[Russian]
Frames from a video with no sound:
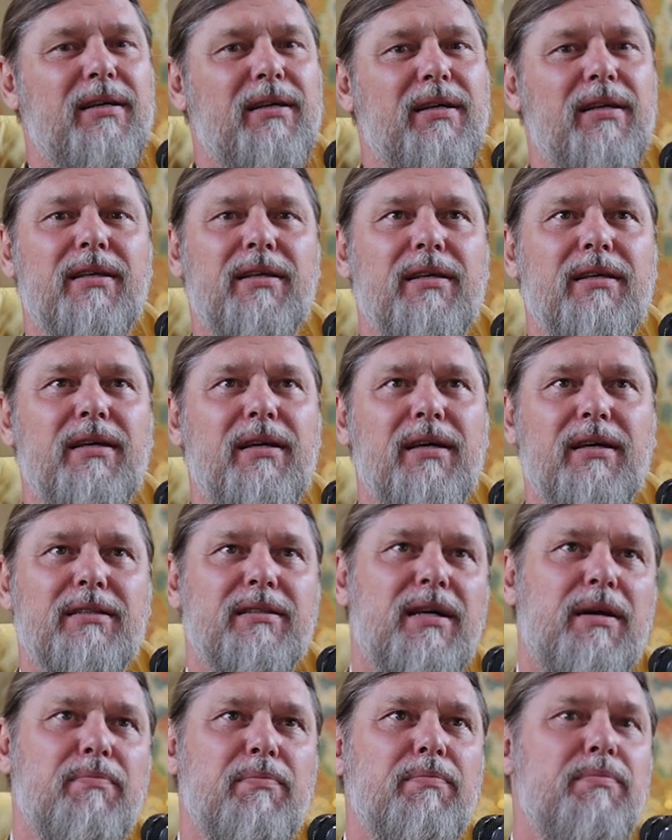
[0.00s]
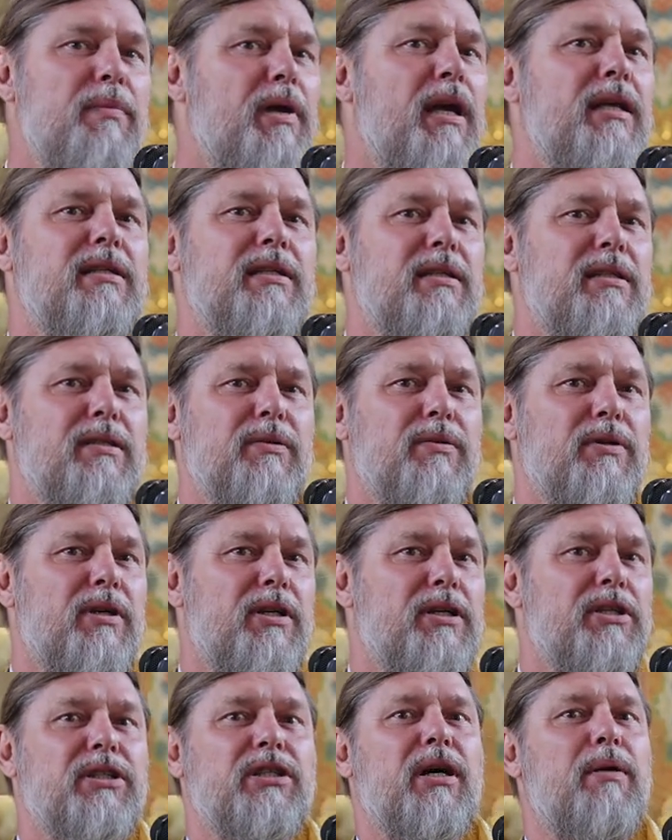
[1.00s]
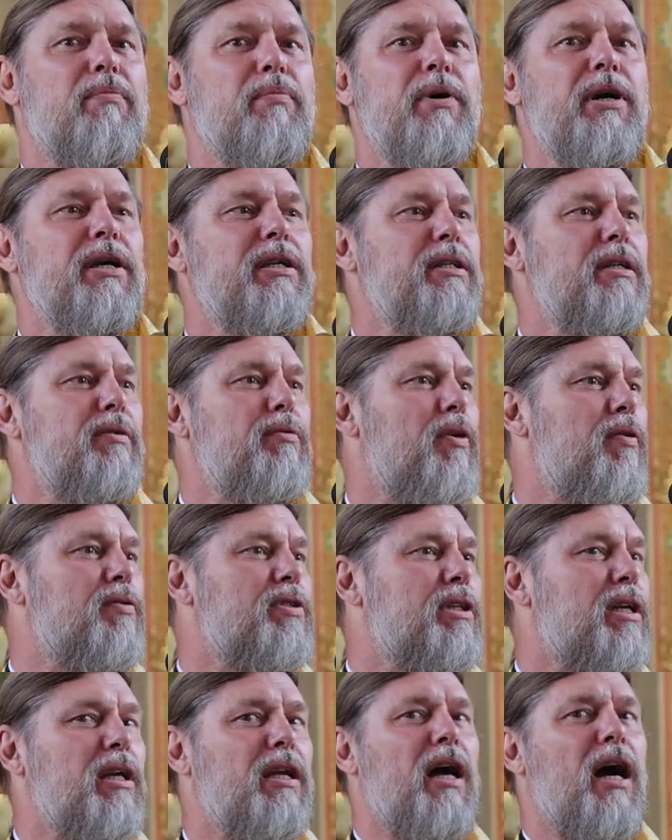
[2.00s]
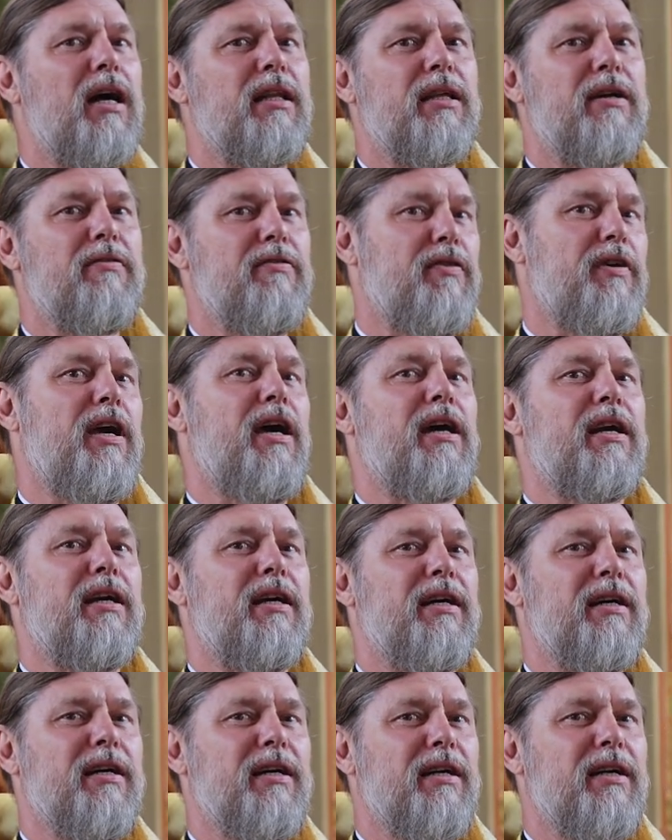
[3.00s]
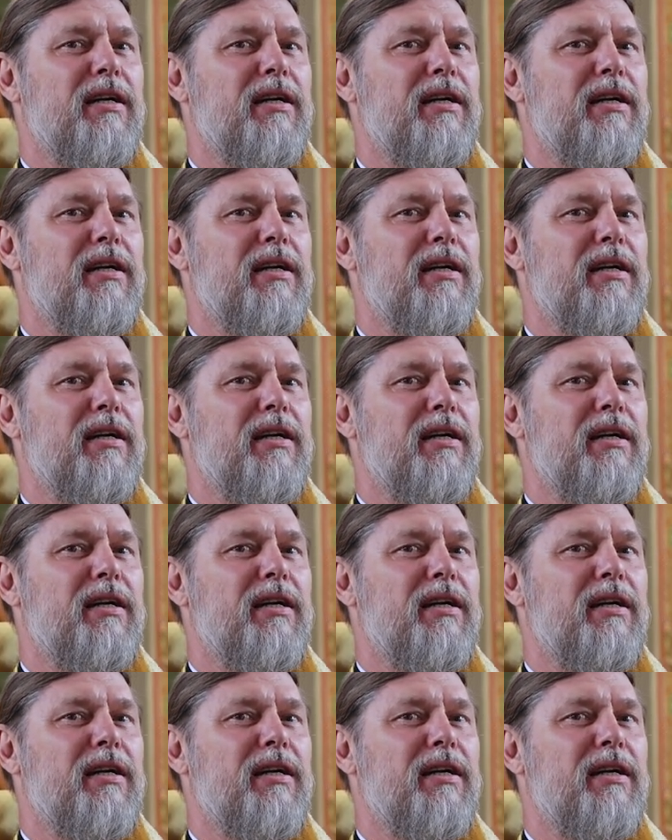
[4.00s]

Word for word: и не заметить его, или забыть его взгляда, веры,